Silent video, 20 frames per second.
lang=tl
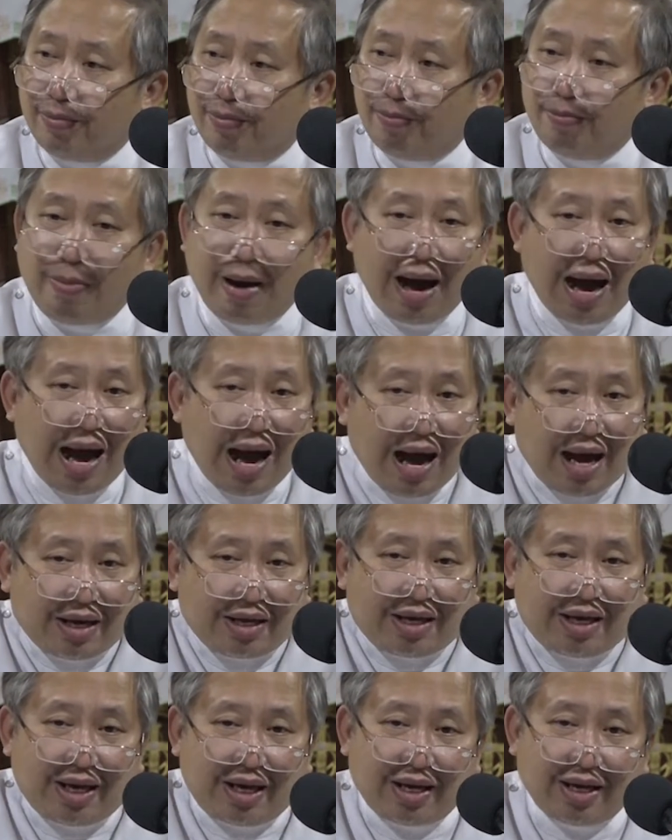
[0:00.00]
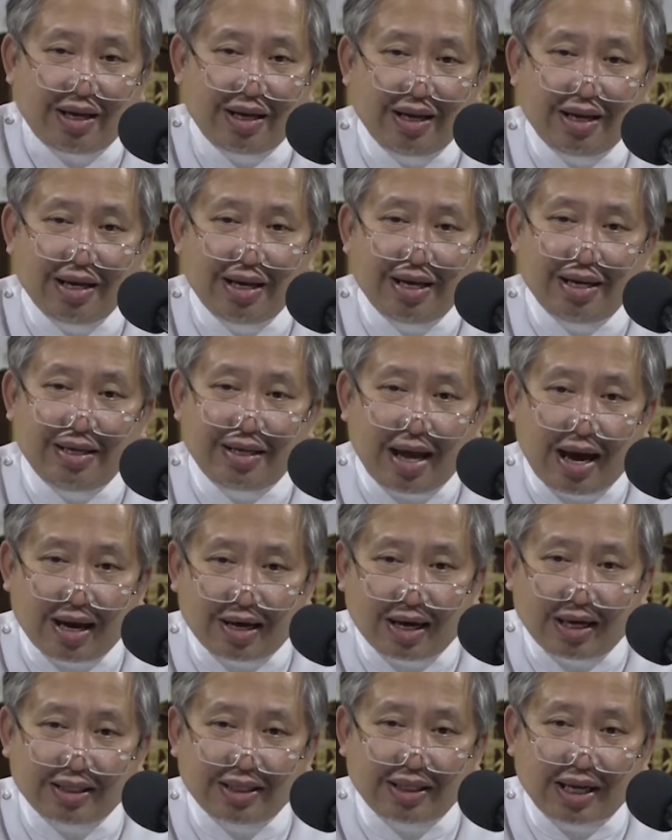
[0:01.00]
bahagi ng
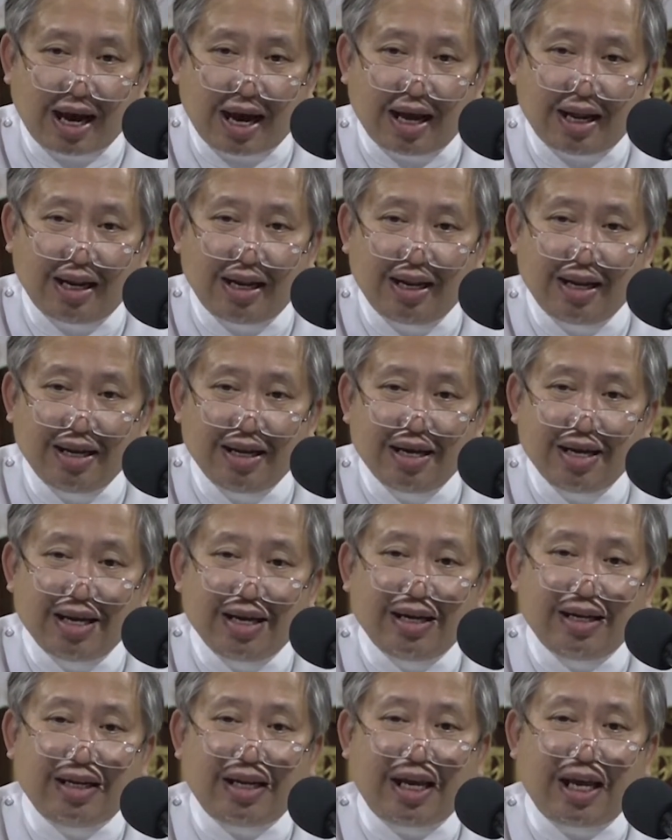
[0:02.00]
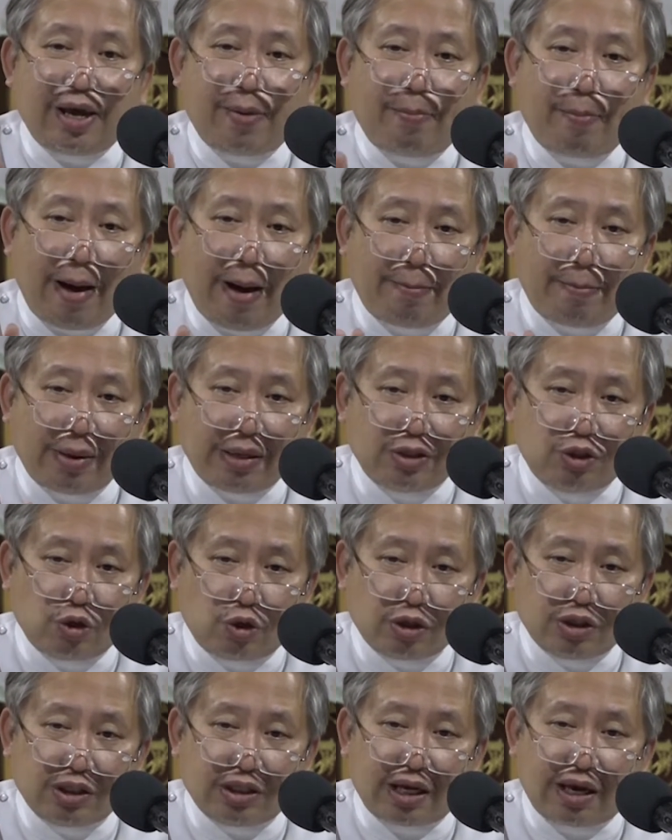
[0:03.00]
kasal ni Papa
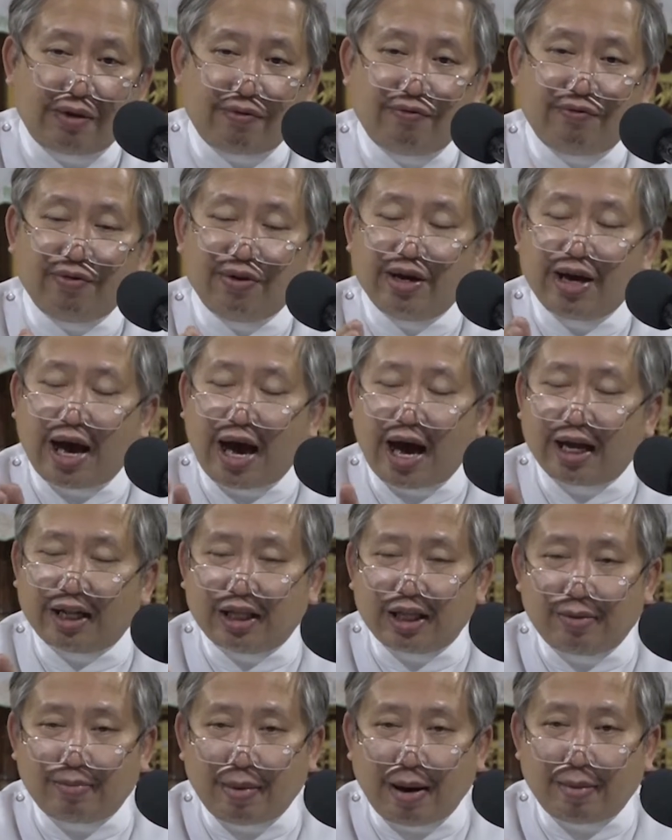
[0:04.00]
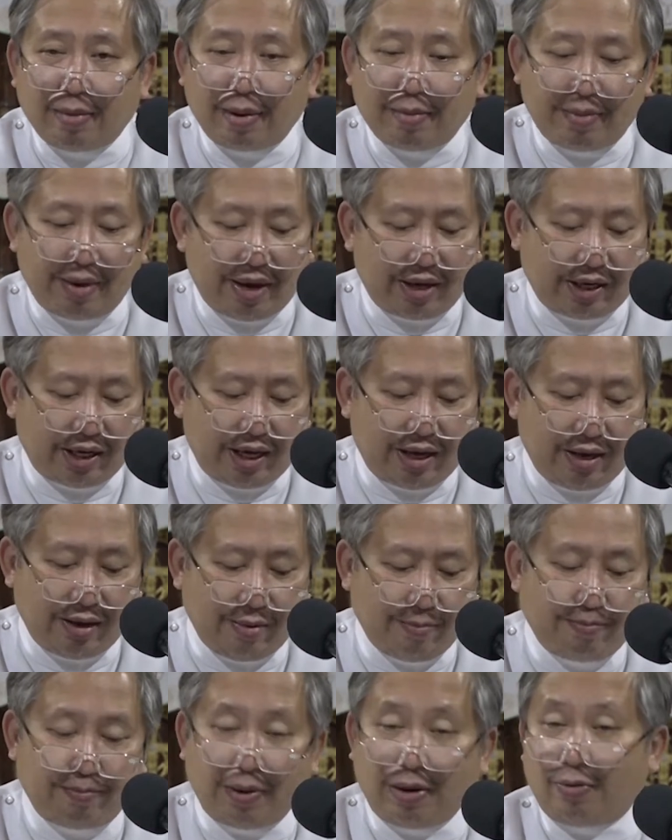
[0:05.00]
Joseph at ni Mama Mary.
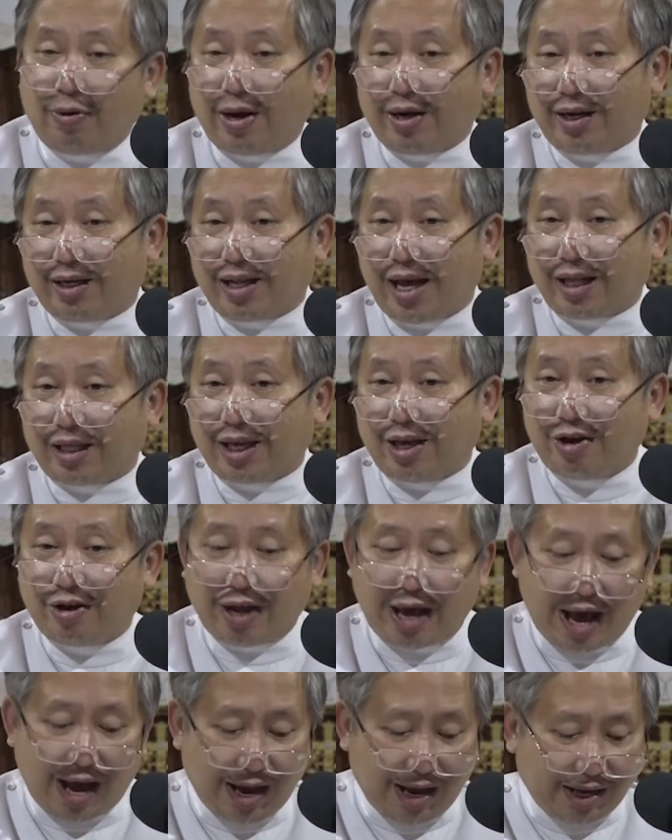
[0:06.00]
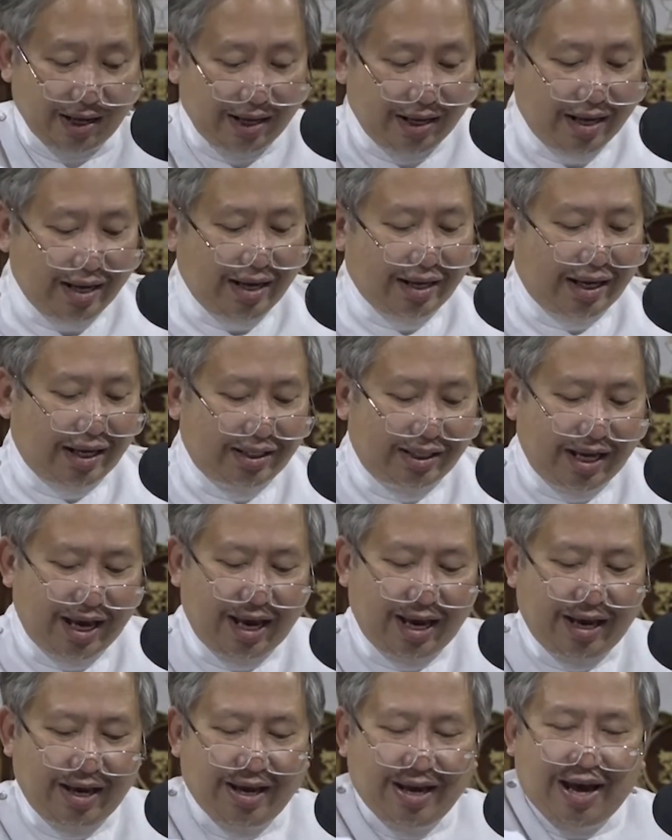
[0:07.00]
Paliwanag natin yun ha.
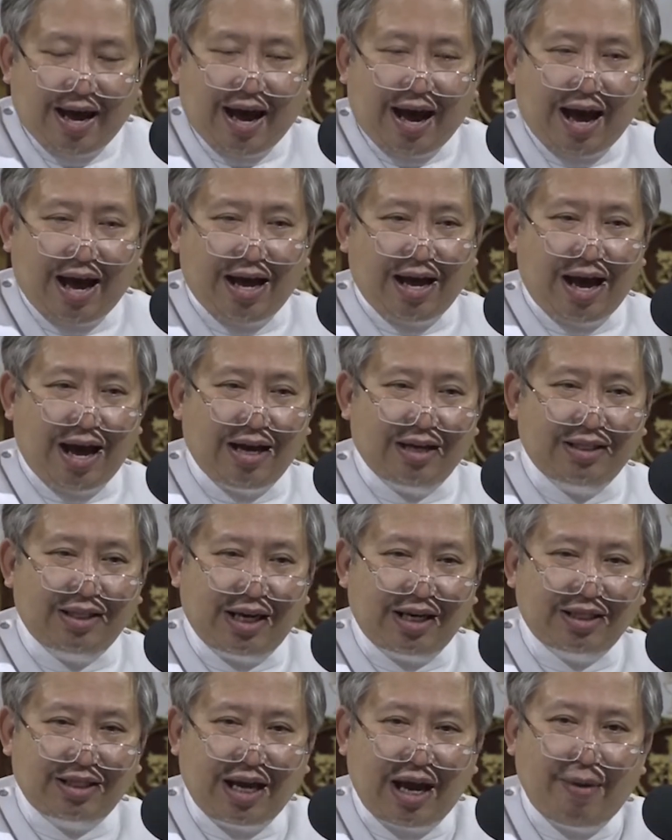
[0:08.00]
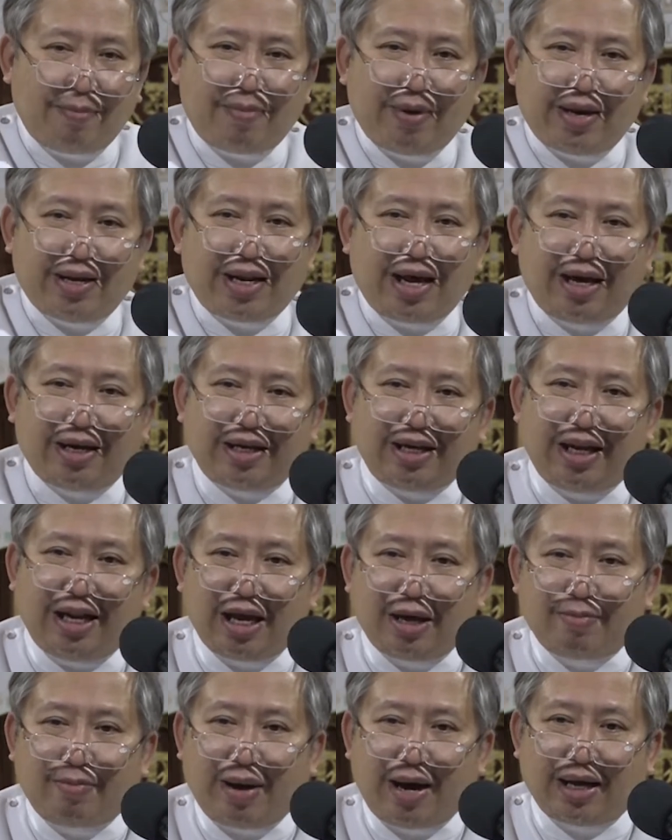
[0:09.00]
Kasi ang ang sasabi ng
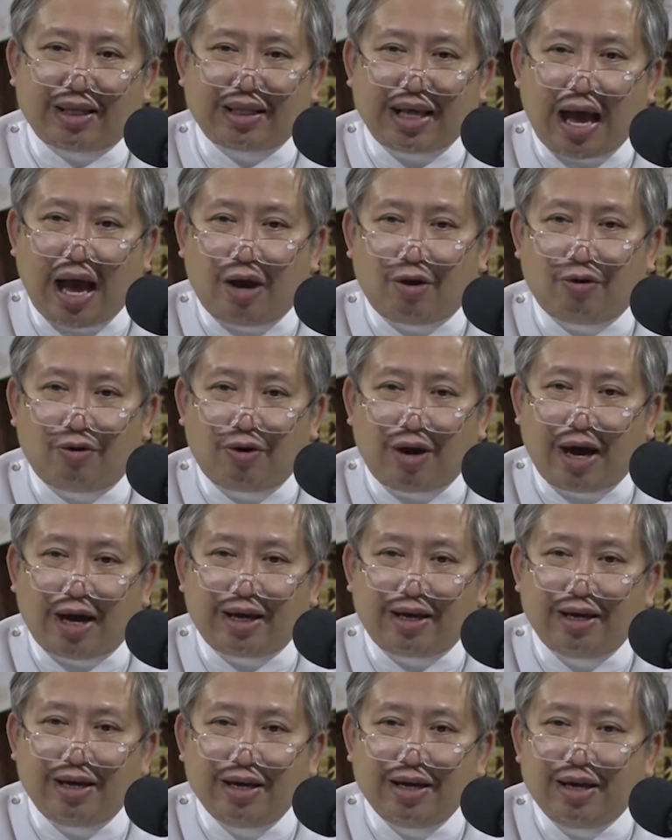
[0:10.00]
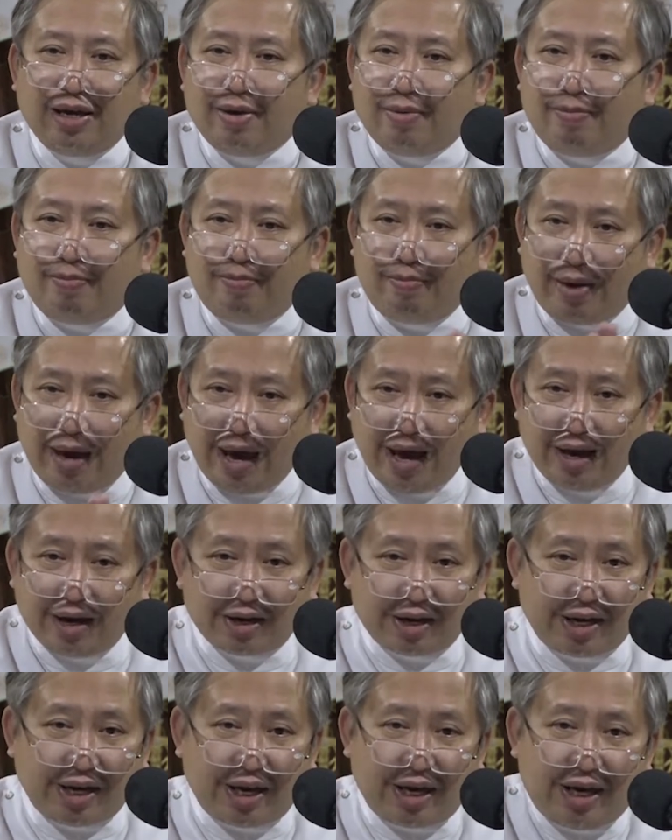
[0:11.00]
ilang mga tao ay
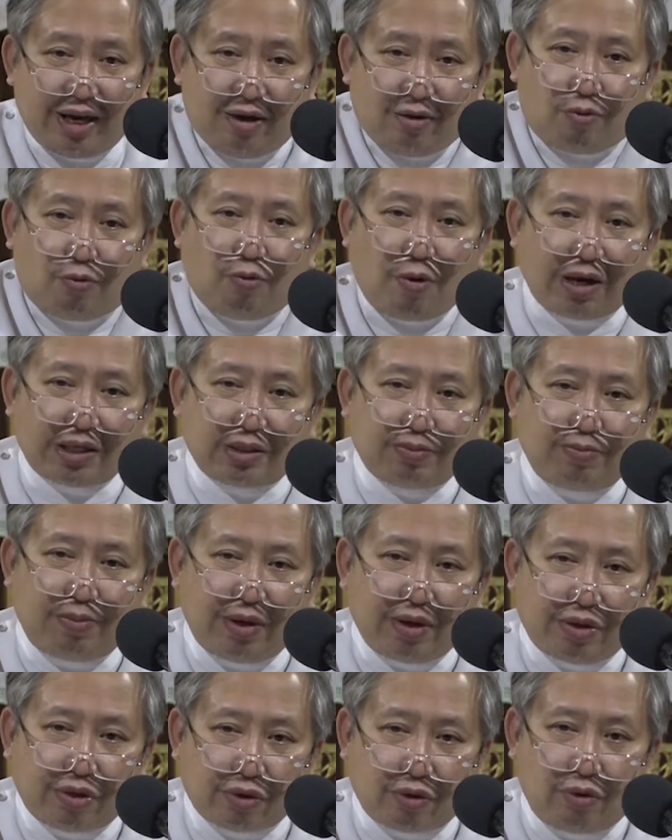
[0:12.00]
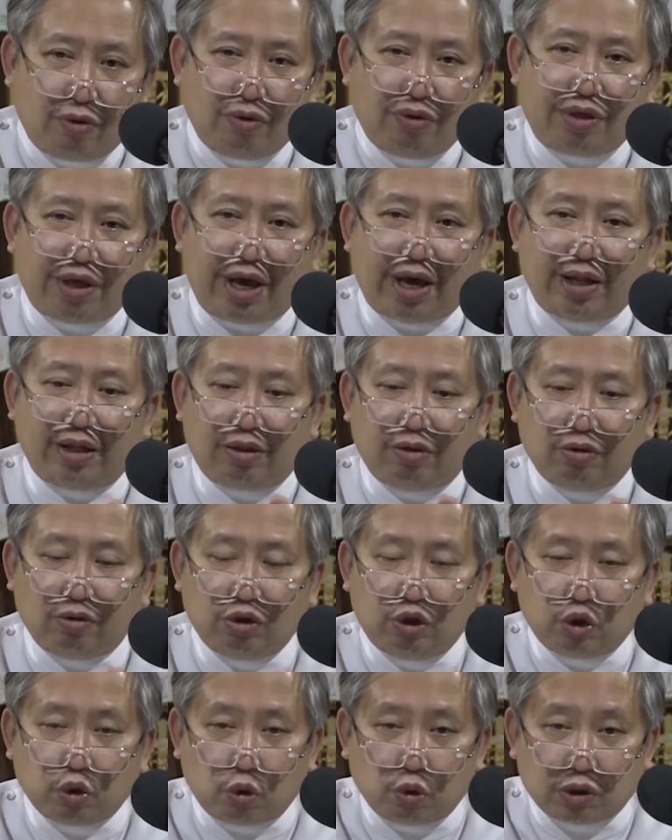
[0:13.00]
Mary was betrothed to
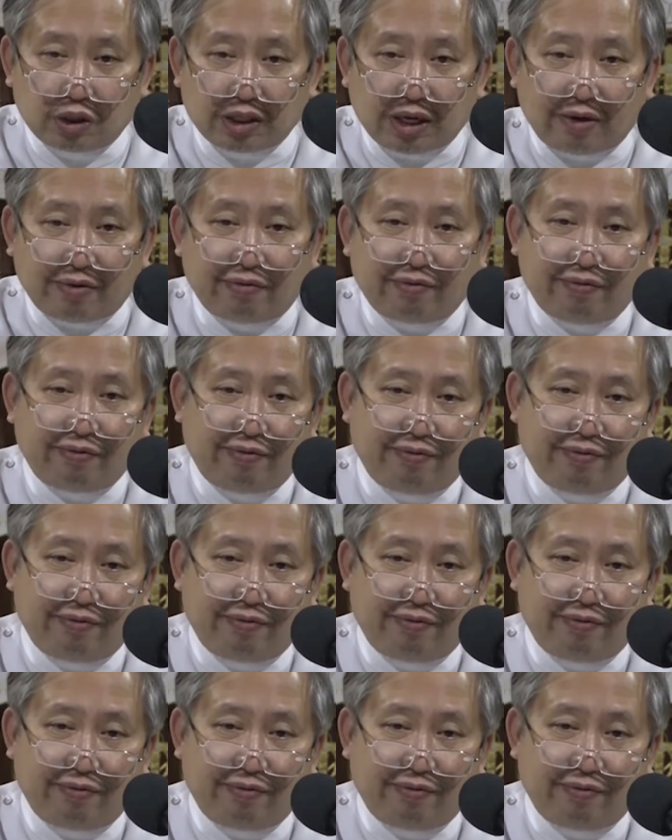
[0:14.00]
Joseph.